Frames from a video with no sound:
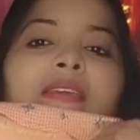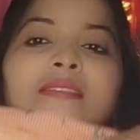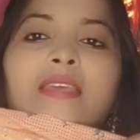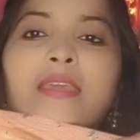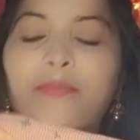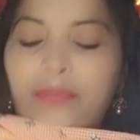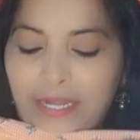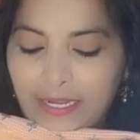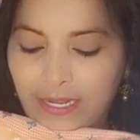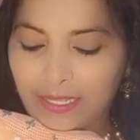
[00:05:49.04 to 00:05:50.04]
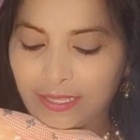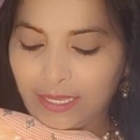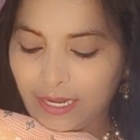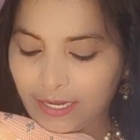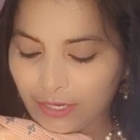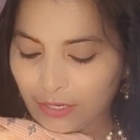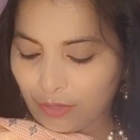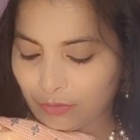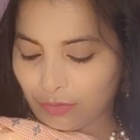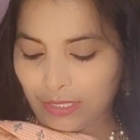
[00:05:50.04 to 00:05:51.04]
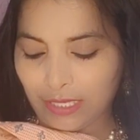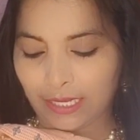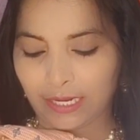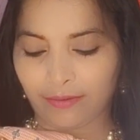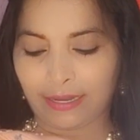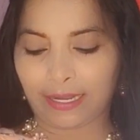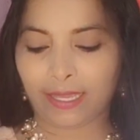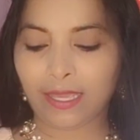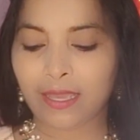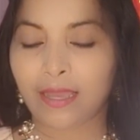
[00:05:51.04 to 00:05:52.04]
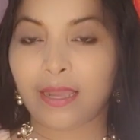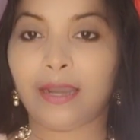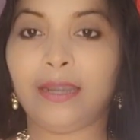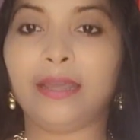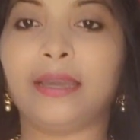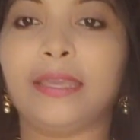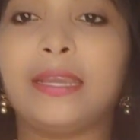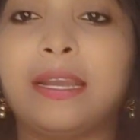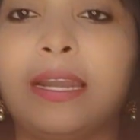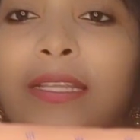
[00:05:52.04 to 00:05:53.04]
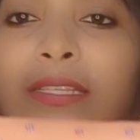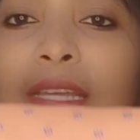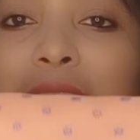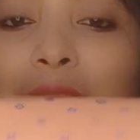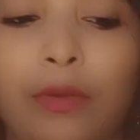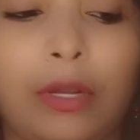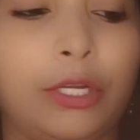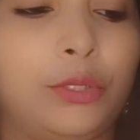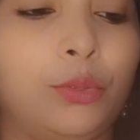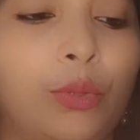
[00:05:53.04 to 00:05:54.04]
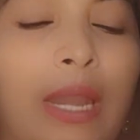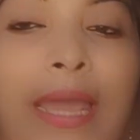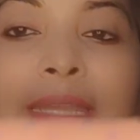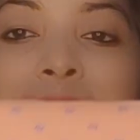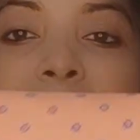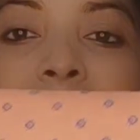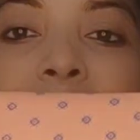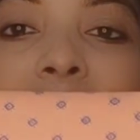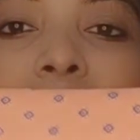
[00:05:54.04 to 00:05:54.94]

సేమ్ ప్రింట్ అనేది కంటిన్యూ అవుతుంది ఇక్కడ వరకు అండ్ ఇక్కడ నుంచి అయితే ఒక టూ లైన్స్ అనేవి